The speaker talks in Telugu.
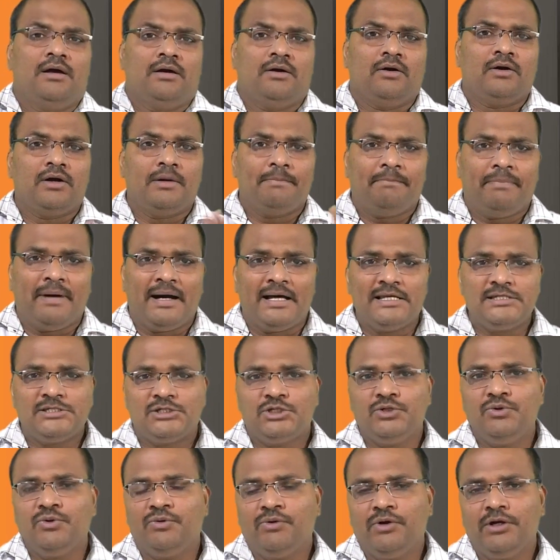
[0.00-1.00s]
ఒక
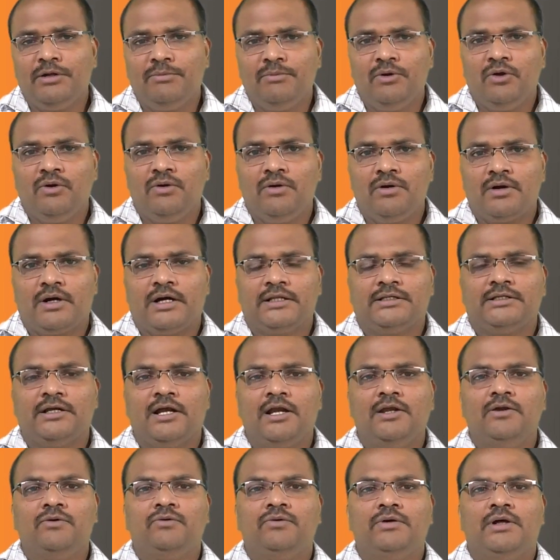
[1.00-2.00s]
పాజిటివ్ కోణంలో
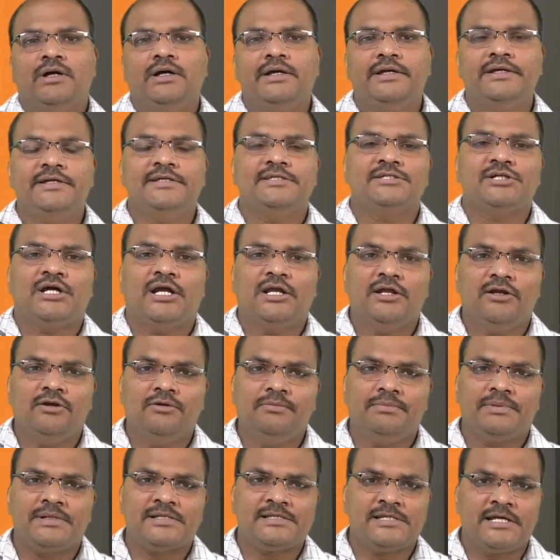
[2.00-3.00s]
కథనాలు కూడా ఈ
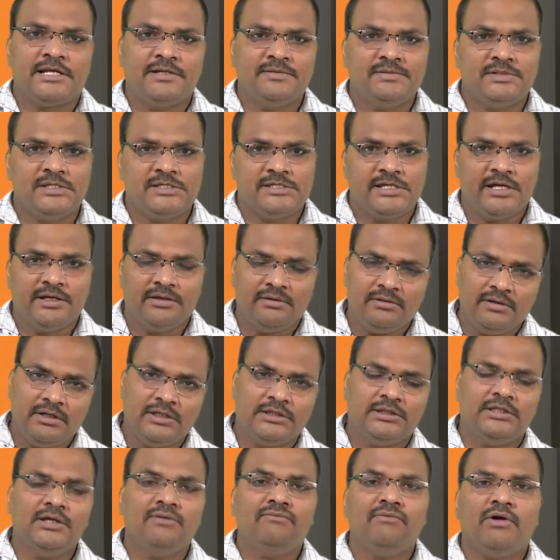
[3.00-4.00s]
ఛానళ్ళు ప్రసారం చేశాయి
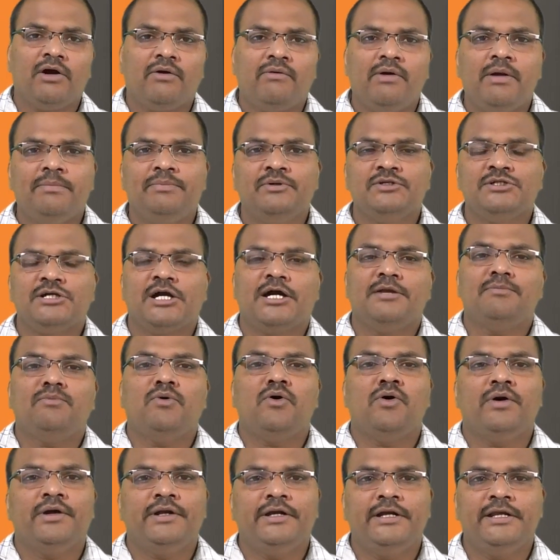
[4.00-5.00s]
నిత్యం ఒకవైపు
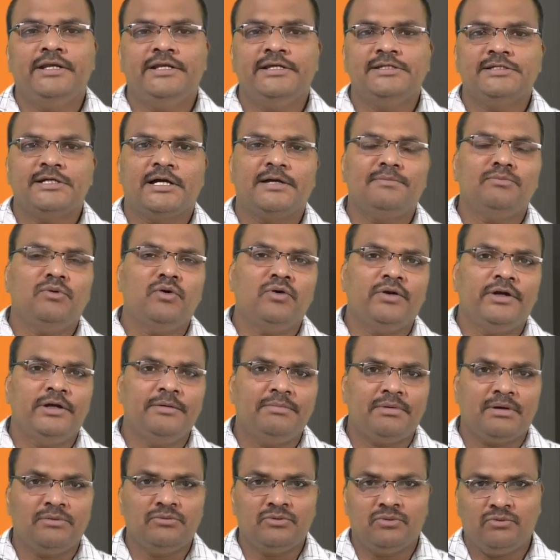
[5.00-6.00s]
జగన్మోహన్ రెడ్డిని జగన్మోహన్
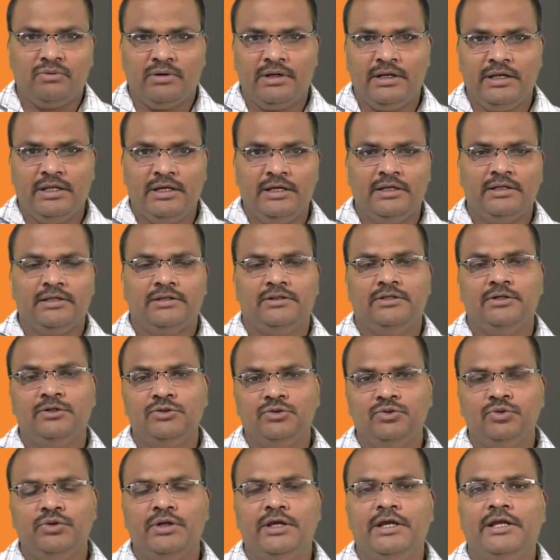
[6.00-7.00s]
రెడ్డి ప్రభుత్వాన్ని
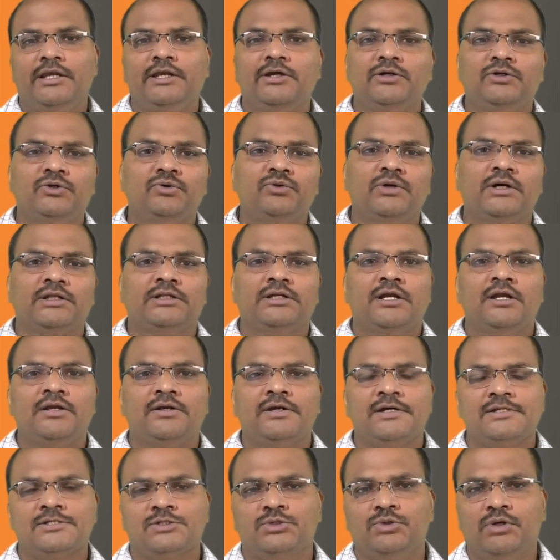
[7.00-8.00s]
తిడుతూనే నెగిటివ్ కథనాలు
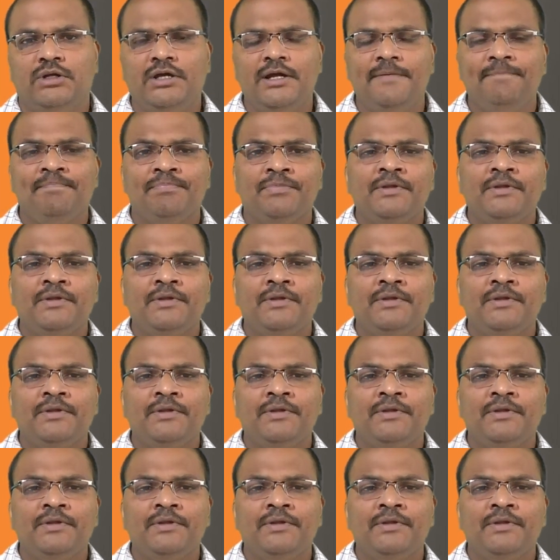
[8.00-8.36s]
రాస్తూనే